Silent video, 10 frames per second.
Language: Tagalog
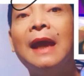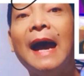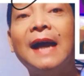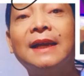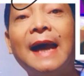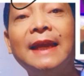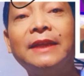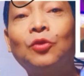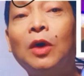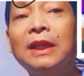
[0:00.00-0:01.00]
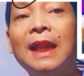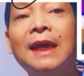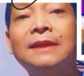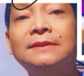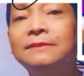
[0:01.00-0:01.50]
ang galit
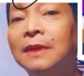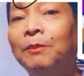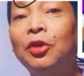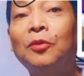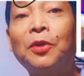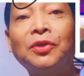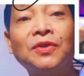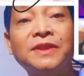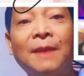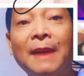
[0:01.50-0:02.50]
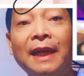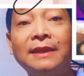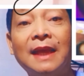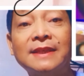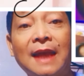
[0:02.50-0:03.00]
walang pinuproduce na
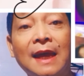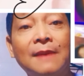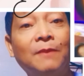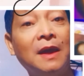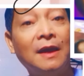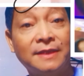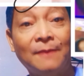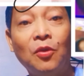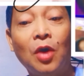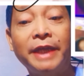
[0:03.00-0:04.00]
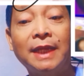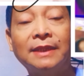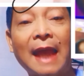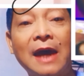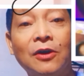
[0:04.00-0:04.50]
maganda sa, sa buhay ng
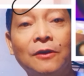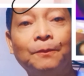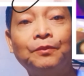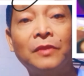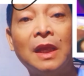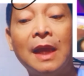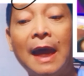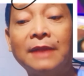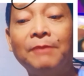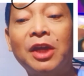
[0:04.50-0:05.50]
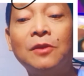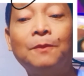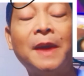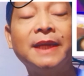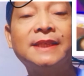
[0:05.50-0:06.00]
tao. At meron
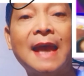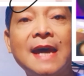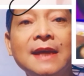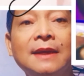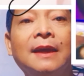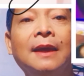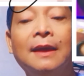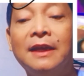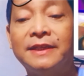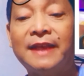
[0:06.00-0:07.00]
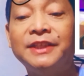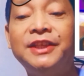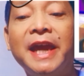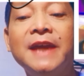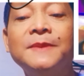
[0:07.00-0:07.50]
pang isa, sa
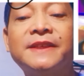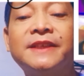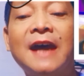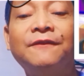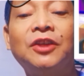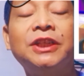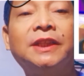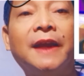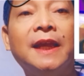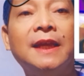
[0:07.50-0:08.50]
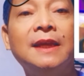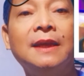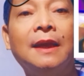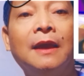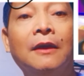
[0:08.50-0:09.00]
James chapter 3,
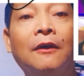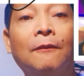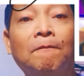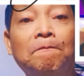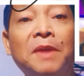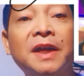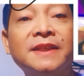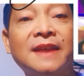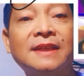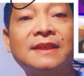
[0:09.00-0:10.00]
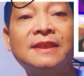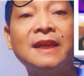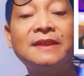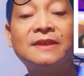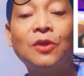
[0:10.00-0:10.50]
verses
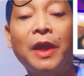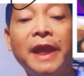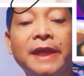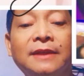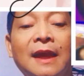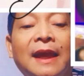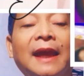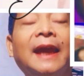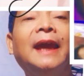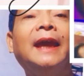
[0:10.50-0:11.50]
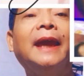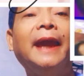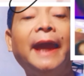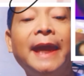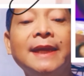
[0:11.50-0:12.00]
6 to 8,
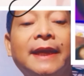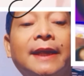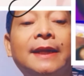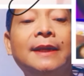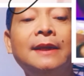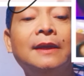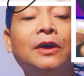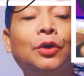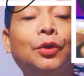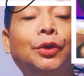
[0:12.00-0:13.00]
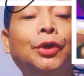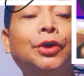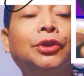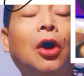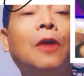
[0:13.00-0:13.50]
anger,
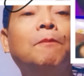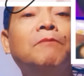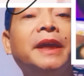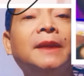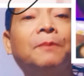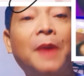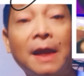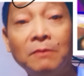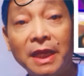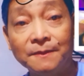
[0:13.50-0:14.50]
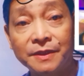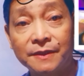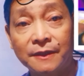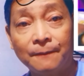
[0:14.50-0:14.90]
root of many problems.